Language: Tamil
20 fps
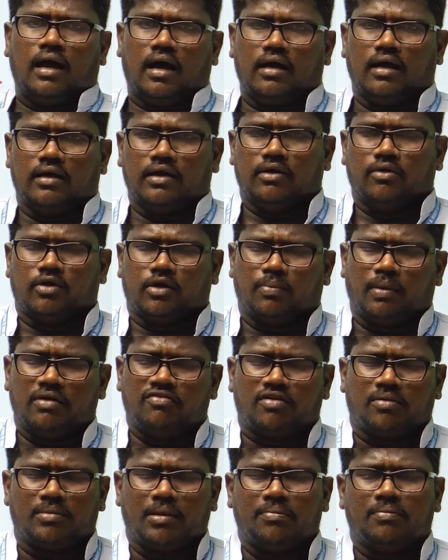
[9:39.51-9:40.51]
யூனோ ரிப்ளை
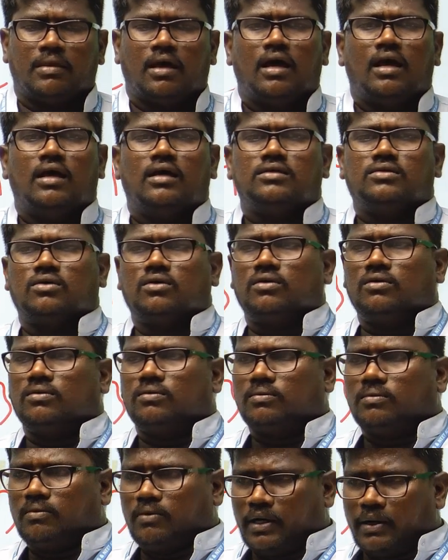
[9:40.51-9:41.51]
ஃப்ரம் தென் ஸோ
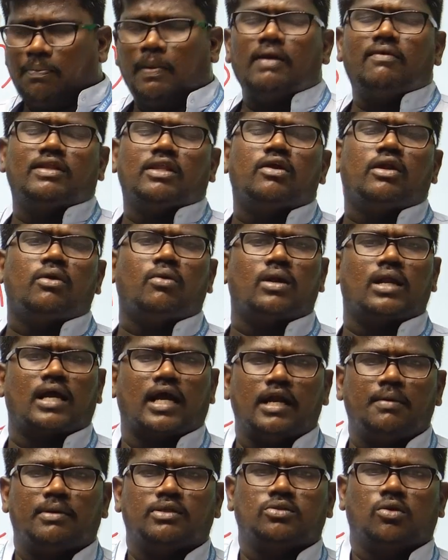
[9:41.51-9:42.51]
ரிப்ளை வந்தோடனே உங்களுக்கு
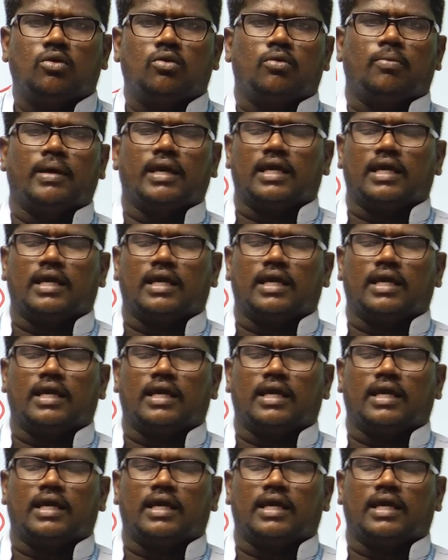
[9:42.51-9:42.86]
கண்டிப்பாக சொல்லுவோமே